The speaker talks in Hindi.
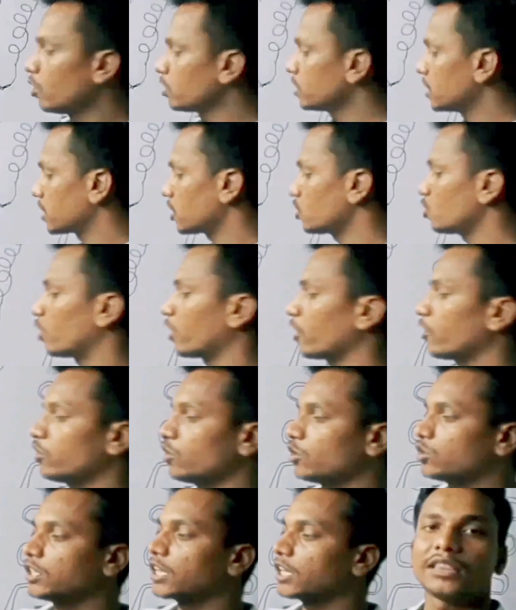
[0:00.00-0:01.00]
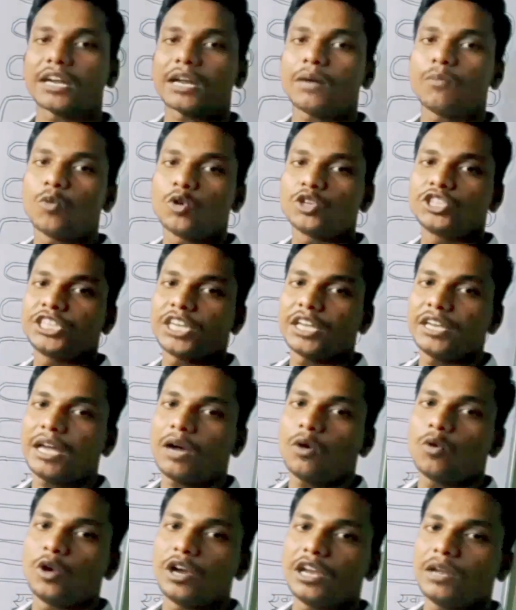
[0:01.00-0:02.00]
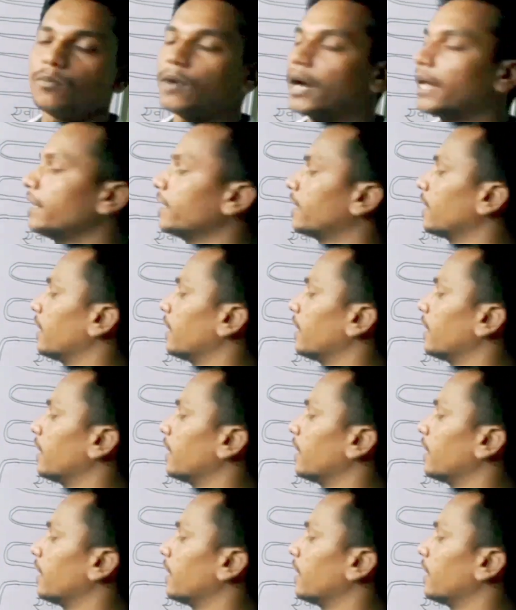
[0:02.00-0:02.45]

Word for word: और जैसे छोड़ेंगे तो अंदर का मॉइस्चर या ऑयल बाहर